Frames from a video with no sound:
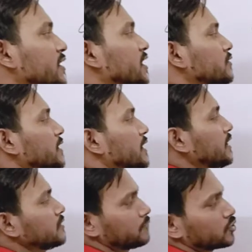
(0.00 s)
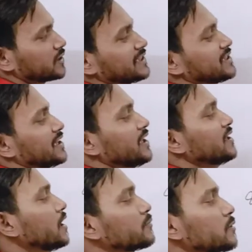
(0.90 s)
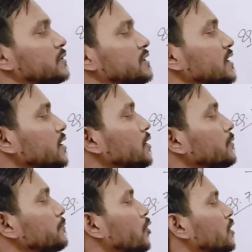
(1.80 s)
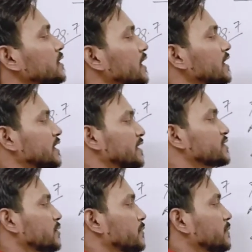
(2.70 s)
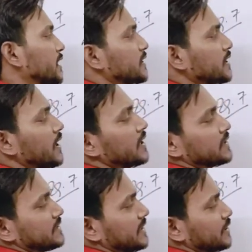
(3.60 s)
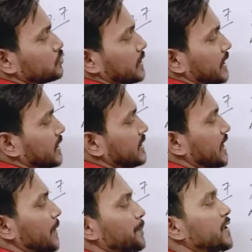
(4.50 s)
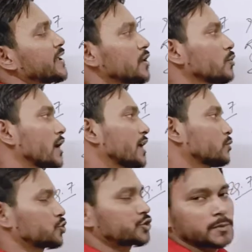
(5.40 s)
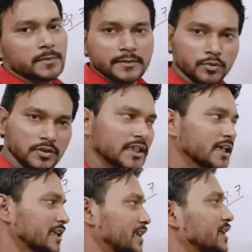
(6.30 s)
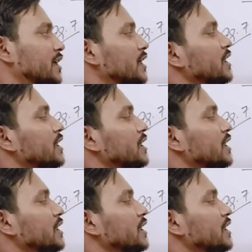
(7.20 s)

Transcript: हलवा नहीं है बहुत इजी है आप समझिए बहुत ही आसानी से समझ में आ जाएगा ये जो ट्रायंगल दिया है पी क्यू आर क्वेश्चन में ये बोल दिया कि